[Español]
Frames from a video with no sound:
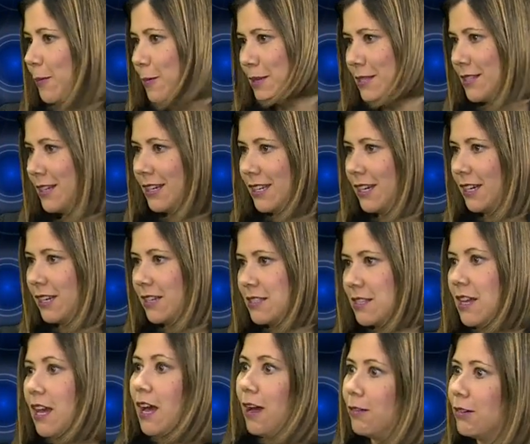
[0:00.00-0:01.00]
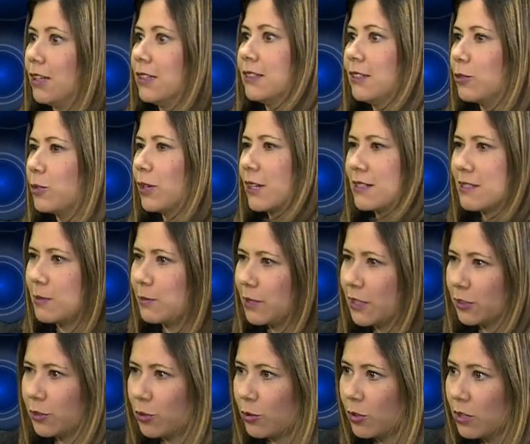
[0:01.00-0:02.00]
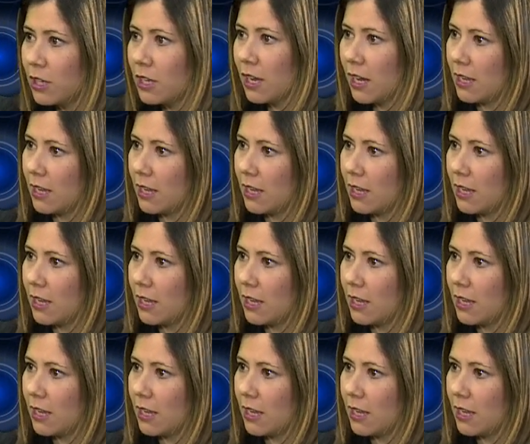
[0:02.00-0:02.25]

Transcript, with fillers: especialidad que se hablan de un crecimiento